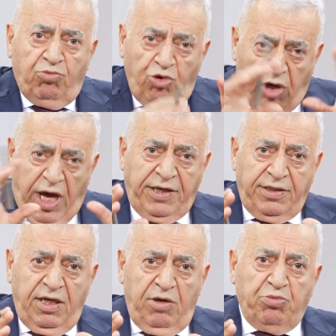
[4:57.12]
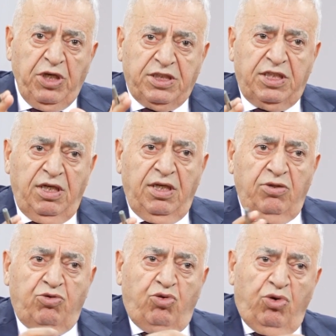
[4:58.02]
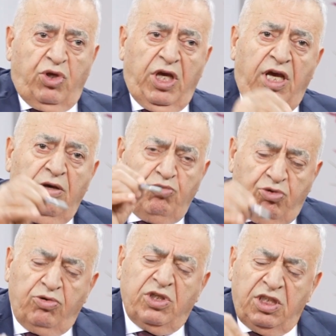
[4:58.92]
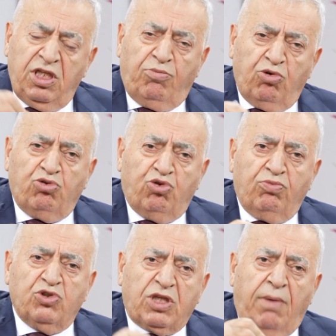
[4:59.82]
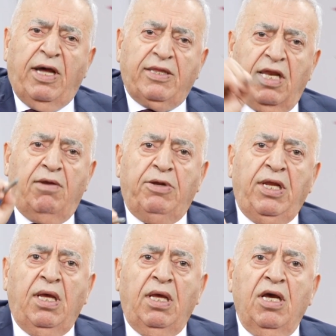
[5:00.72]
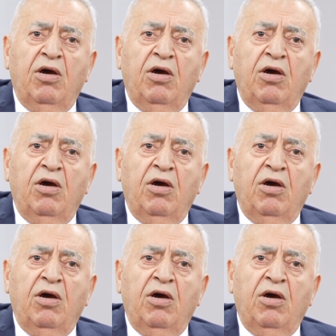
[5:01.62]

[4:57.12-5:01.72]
Bunlar bizi Türkiye'yi içinde bulunduğumuz zaman dilimini